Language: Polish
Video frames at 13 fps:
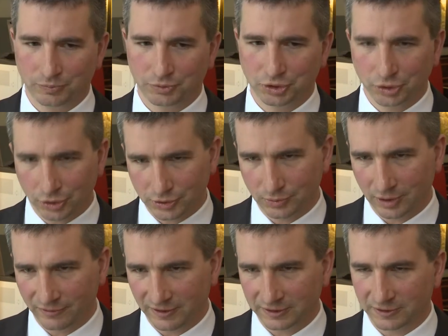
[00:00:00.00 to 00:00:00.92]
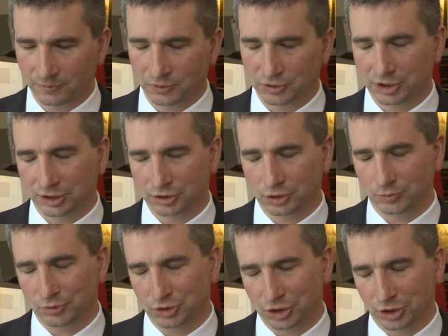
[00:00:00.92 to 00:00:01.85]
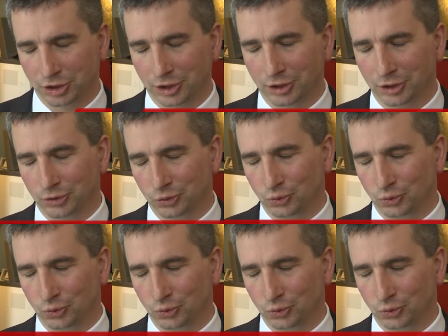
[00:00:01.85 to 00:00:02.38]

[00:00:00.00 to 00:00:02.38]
Przyniosły efekty w postaci obniżenia